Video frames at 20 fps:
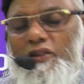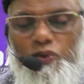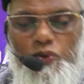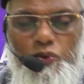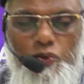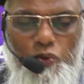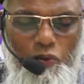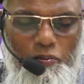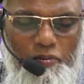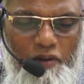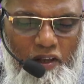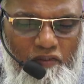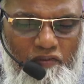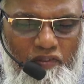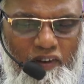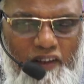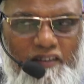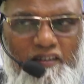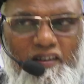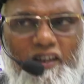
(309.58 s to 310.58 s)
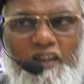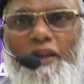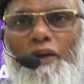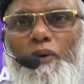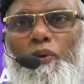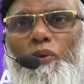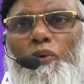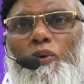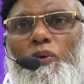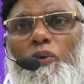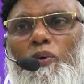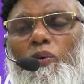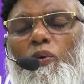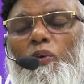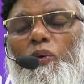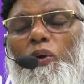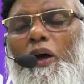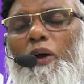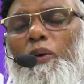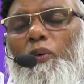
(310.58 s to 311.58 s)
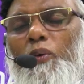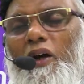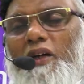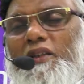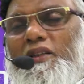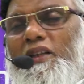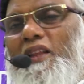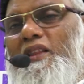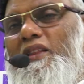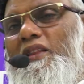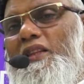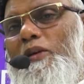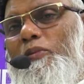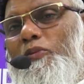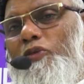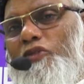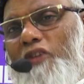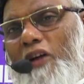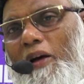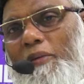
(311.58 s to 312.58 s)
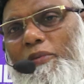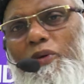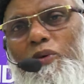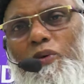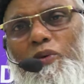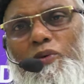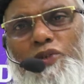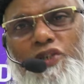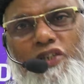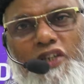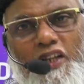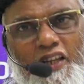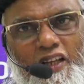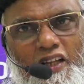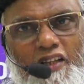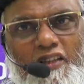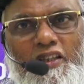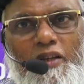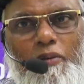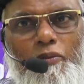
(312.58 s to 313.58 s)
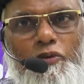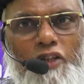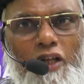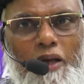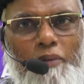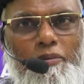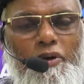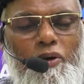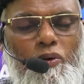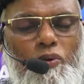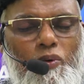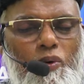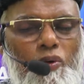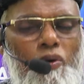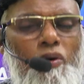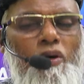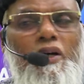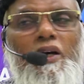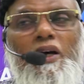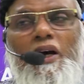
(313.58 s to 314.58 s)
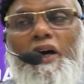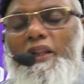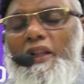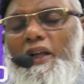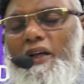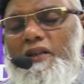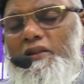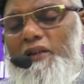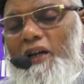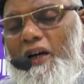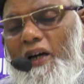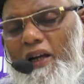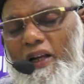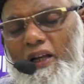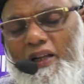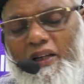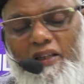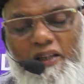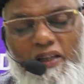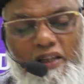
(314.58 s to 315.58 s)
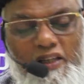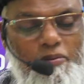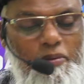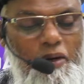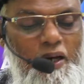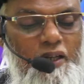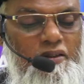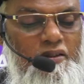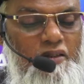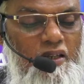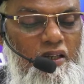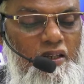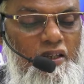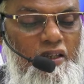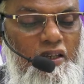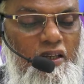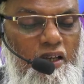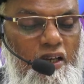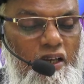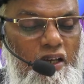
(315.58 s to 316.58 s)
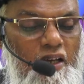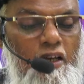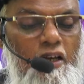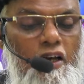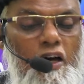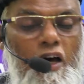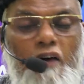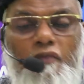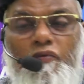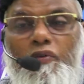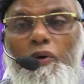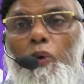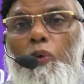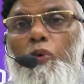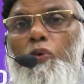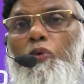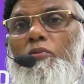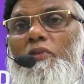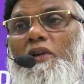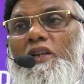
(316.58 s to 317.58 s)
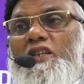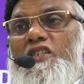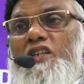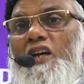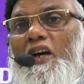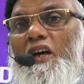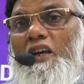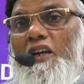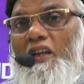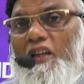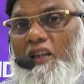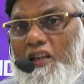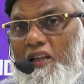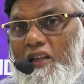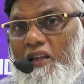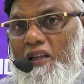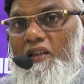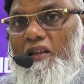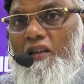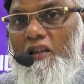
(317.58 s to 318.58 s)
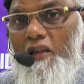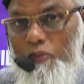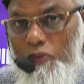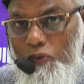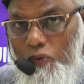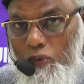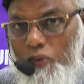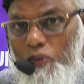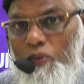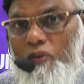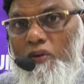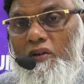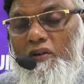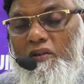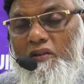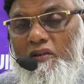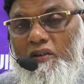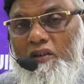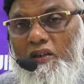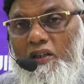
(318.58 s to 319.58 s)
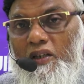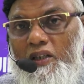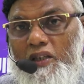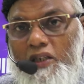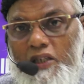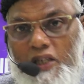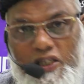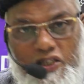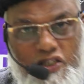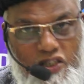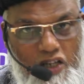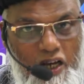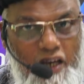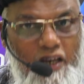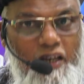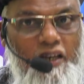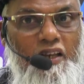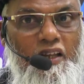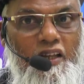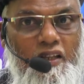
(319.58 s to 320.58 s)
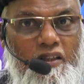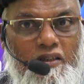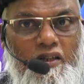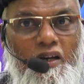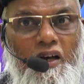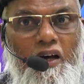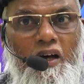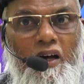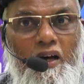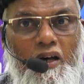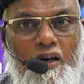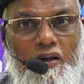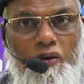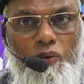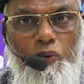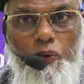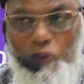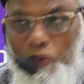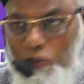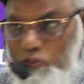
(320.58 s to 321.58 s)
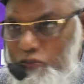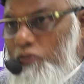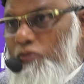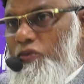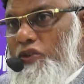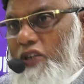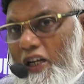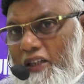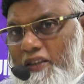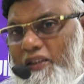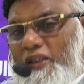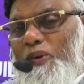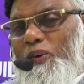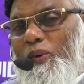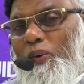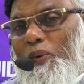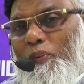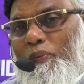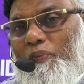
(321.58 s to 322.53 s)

जो भी फैसले हों कुरान व हदीस के मुताबिक हों शरीयत के मुताबिक हों अल्लाह ताला ने यही बात कही है अफ़ुकमल जाहिलियत यबगून क्या जाहिलियत का हुक्म तुम चाहते हो